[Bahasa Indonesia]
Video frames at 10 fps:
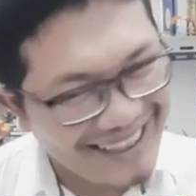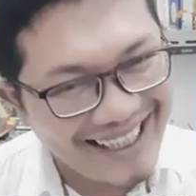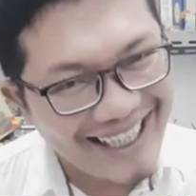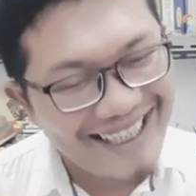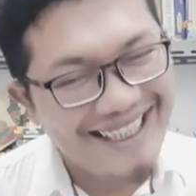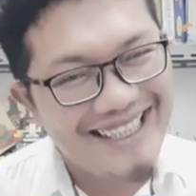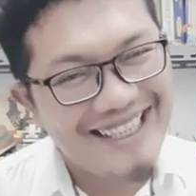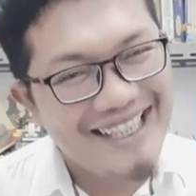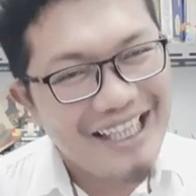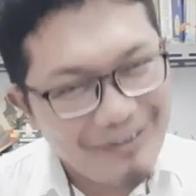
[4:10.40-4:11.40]
Tidak.
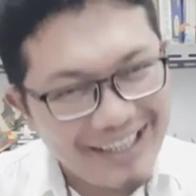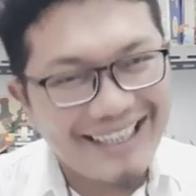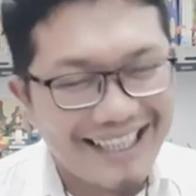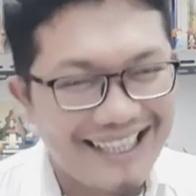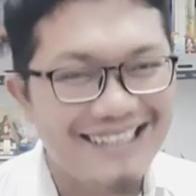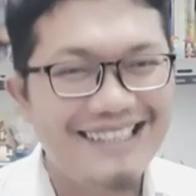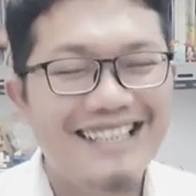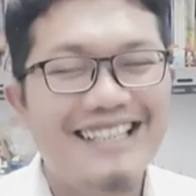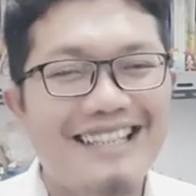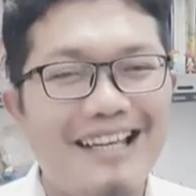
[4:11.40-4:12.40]
Inang
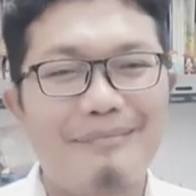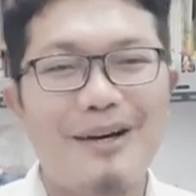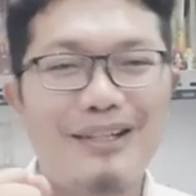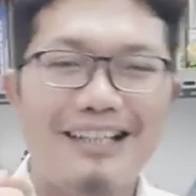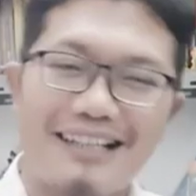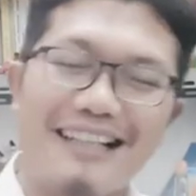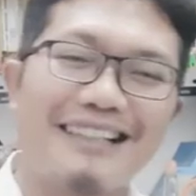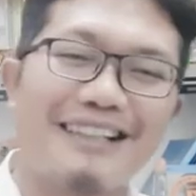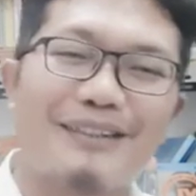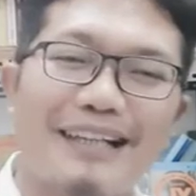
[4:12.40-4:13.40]
yang mau
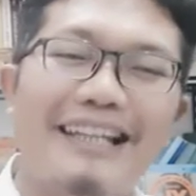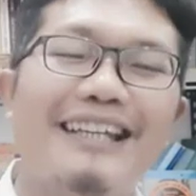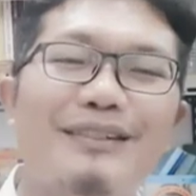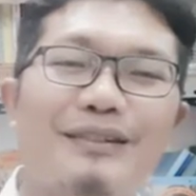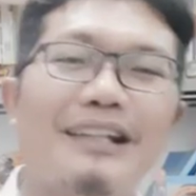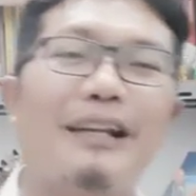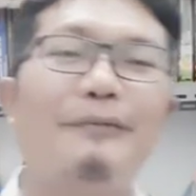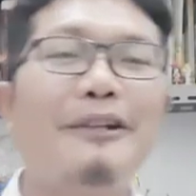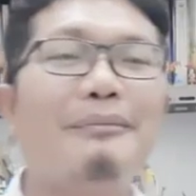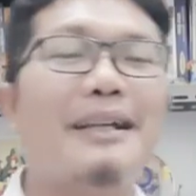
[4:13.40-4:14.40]
ditekankan oleh Yesus dari
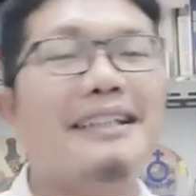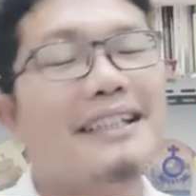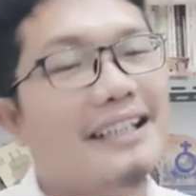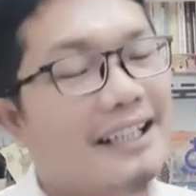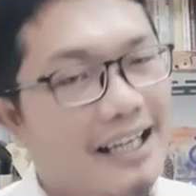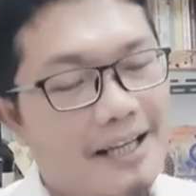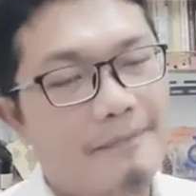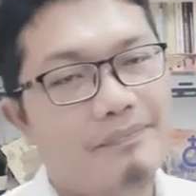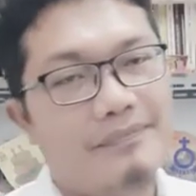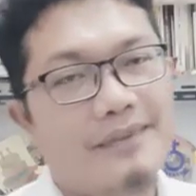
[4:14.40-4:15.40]
firman ini adalah
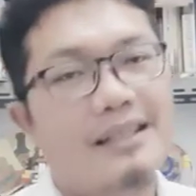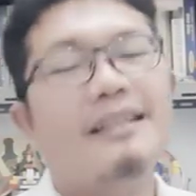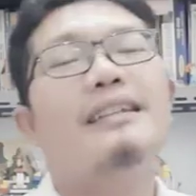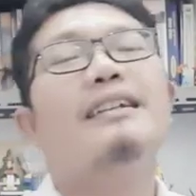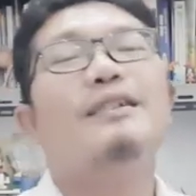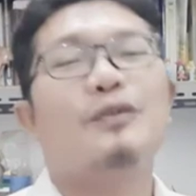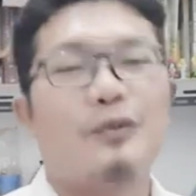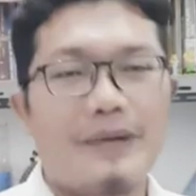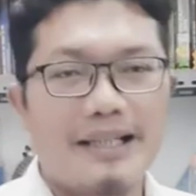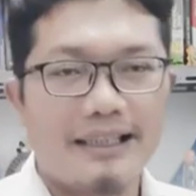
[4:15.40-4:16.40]

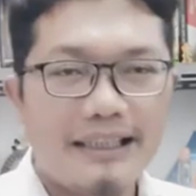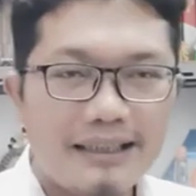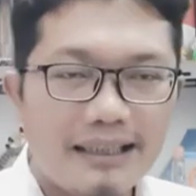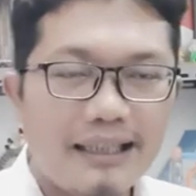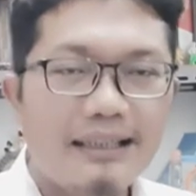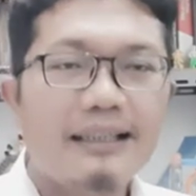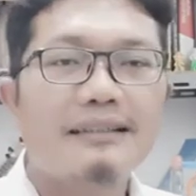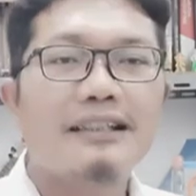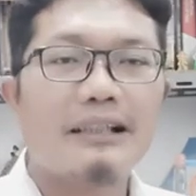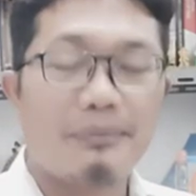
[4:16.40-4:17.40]
supaya kita
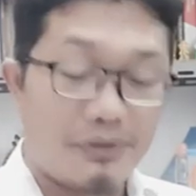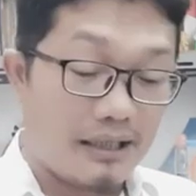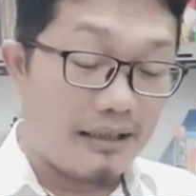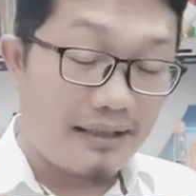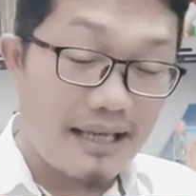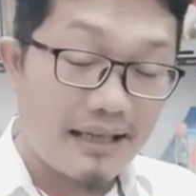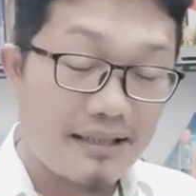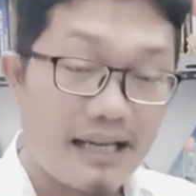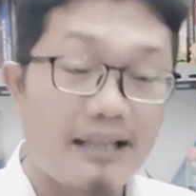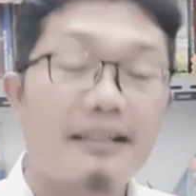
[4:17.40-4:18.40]
tetap
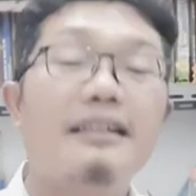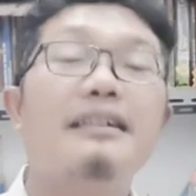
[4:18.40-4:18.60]
senantiasa